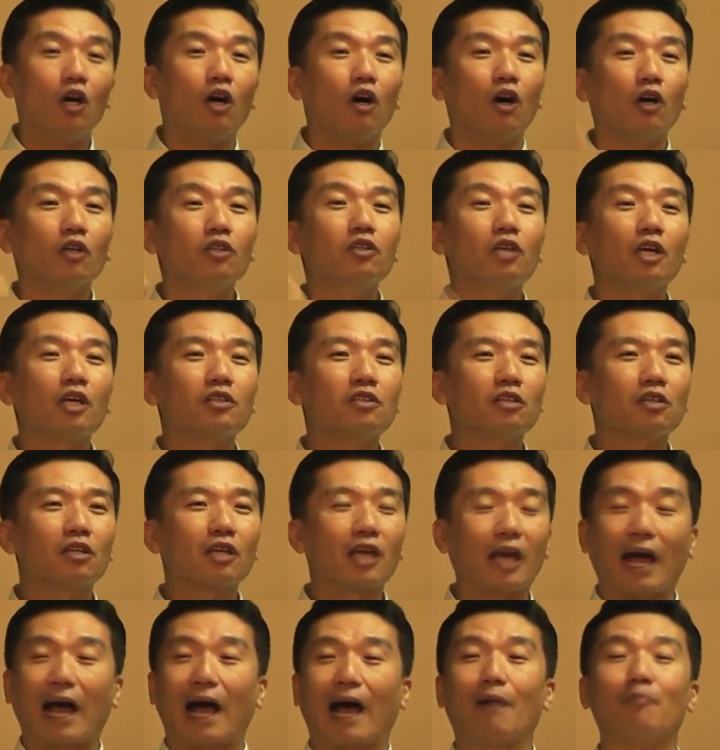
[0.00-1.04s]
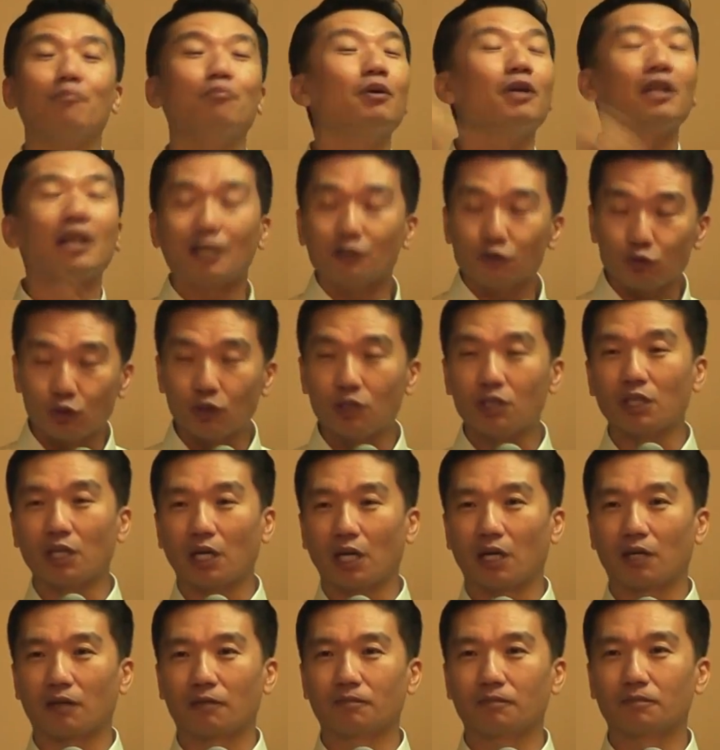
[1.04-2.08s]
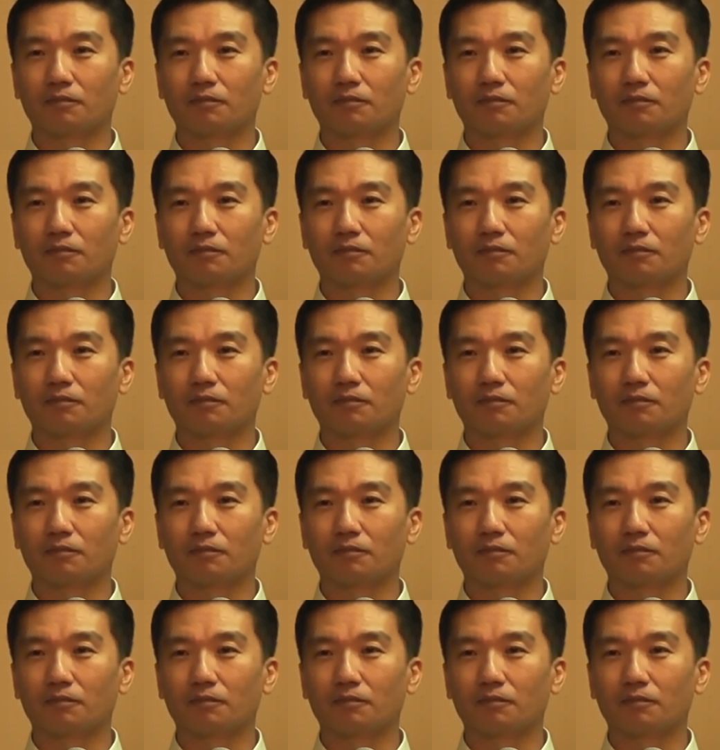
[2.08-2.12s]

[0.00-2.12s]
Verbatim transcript: 어떻게 저렇게 안 변할 수 있는가?